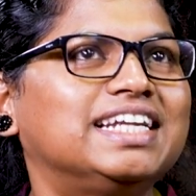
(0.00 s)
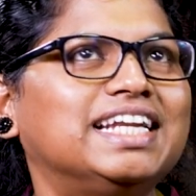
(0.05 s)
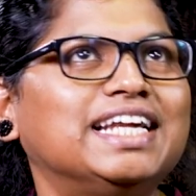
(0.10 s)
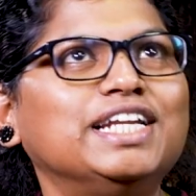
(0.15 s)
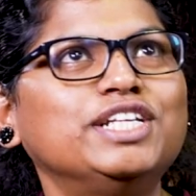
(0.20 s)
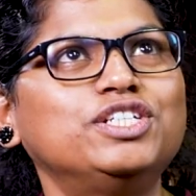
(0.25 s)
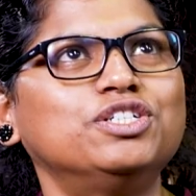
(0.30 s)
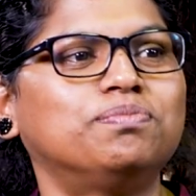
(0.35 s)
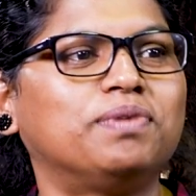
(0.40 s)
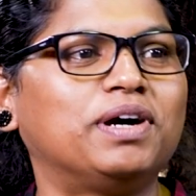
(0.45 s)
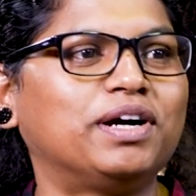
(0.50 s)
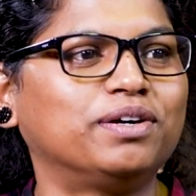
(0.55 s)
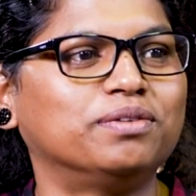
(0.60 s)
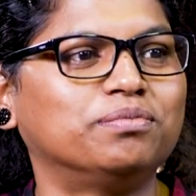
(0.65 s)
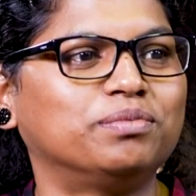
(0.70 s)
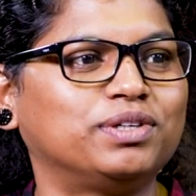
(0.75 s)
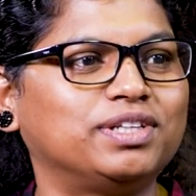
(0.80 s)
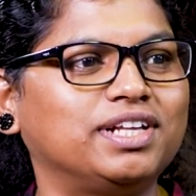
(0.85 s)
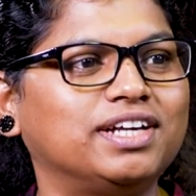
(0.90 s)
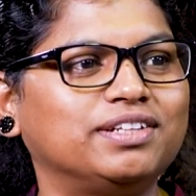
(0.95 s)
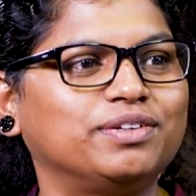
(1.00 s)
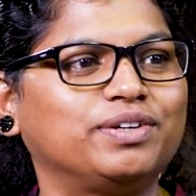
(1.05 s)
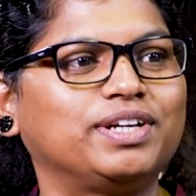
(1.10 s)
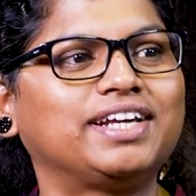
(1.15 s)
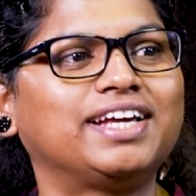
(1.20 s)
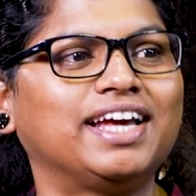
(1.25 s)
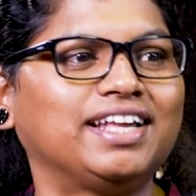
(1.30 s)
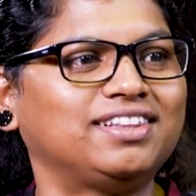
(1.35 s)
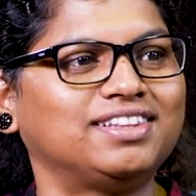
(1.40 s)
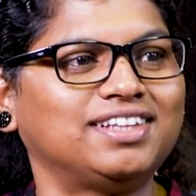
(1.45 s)
நினச்சி பார்க்கும்போது அது ஒரு
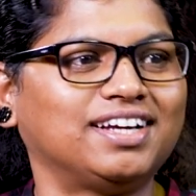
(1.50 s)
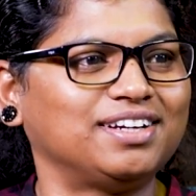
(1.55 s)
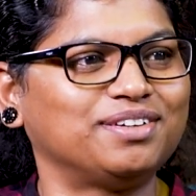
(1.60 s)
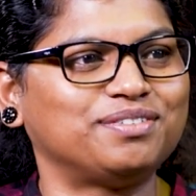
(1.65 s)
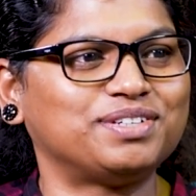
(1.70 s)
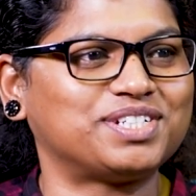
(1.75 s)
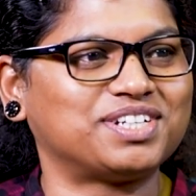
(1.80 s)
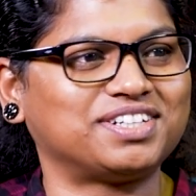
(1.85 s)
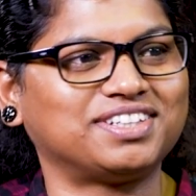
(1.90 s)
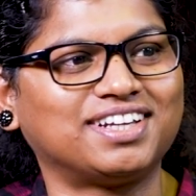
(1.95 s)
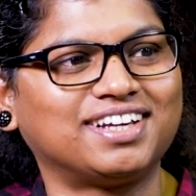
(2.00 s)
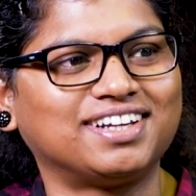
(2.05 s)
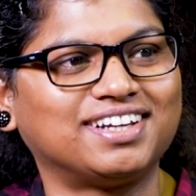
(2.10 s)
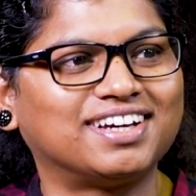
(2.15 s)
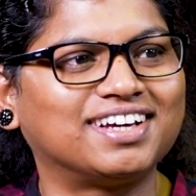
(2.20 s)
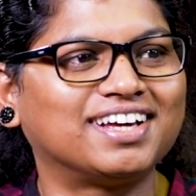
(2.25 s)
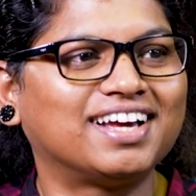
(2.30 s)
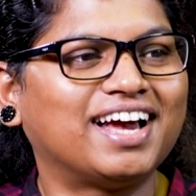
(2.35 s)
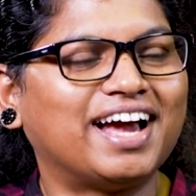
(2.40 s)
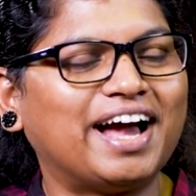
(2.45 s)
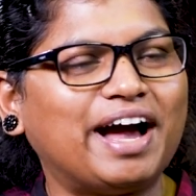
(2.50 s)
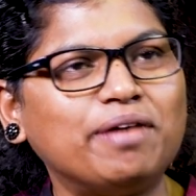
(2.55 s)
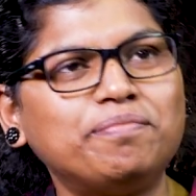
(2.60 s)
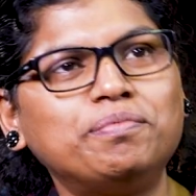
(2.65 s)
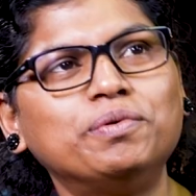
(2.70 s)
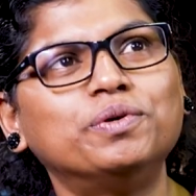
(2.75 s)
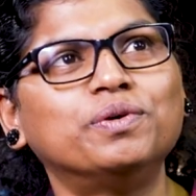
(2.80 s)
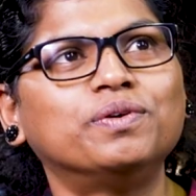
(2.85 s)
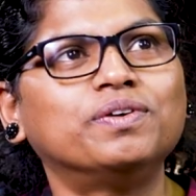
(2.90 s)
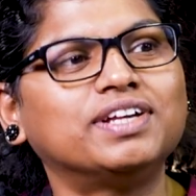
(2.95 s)
கெத்தான விஷயம் தானே
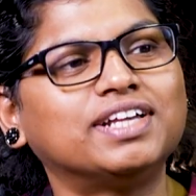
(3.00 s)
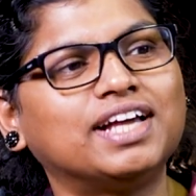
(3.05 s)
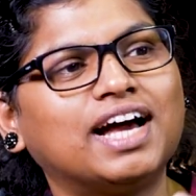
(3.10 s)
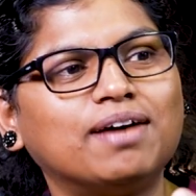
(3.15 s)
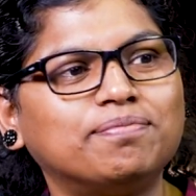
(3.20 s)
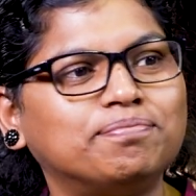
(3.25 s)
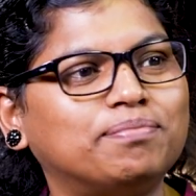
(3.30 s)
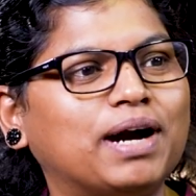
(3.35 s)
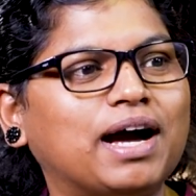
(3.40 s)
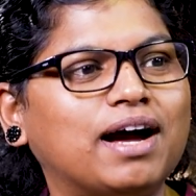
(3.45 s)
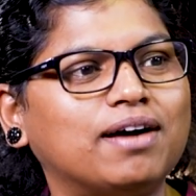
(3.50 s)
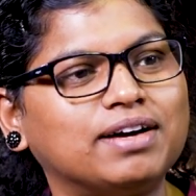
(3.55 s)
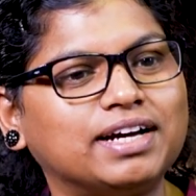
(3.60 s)
அப்போது அப்பா